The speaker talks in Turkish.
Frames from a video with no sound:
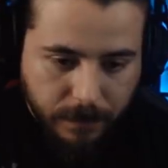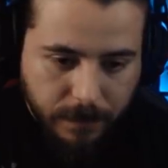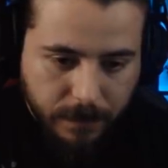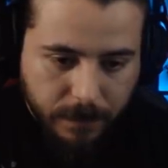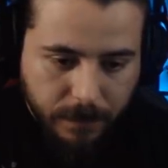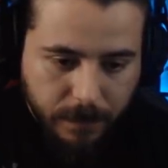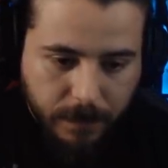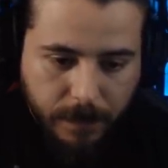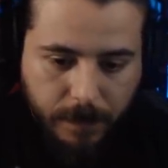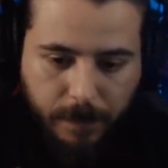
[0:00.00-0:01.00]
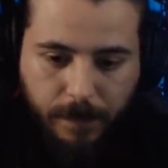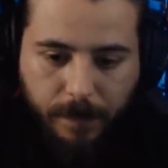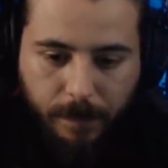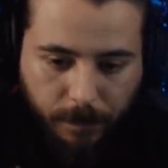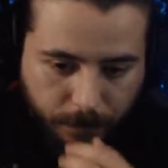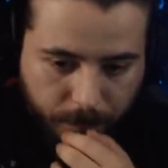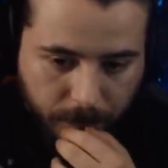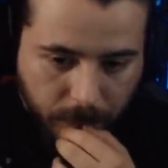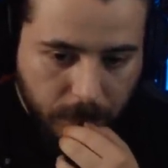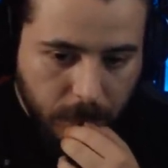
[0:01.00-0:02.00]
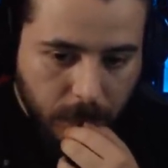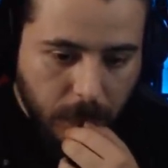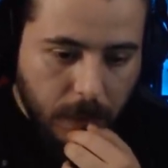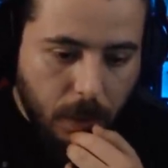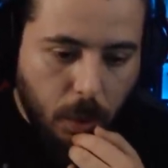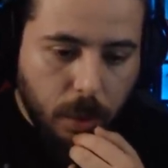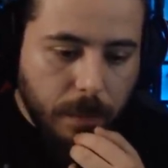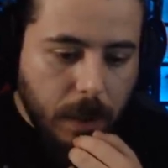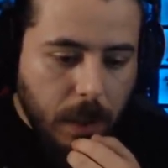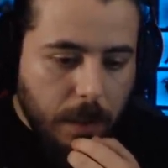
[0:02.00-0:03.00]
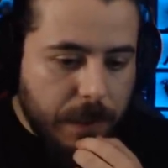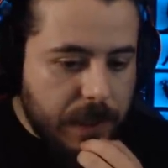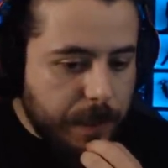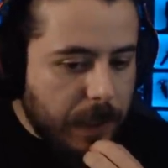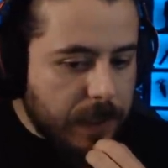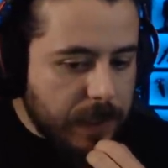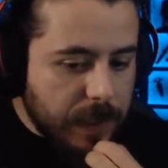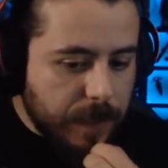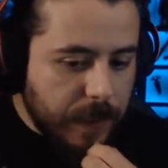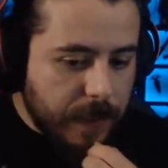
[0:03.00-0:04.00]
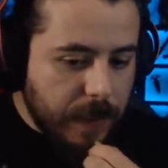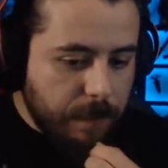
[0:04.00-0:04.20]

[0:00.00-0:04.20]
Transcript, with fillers: Koyun iddiayı. Kapışalım. Oğlum, Prizma kasasının fiyatı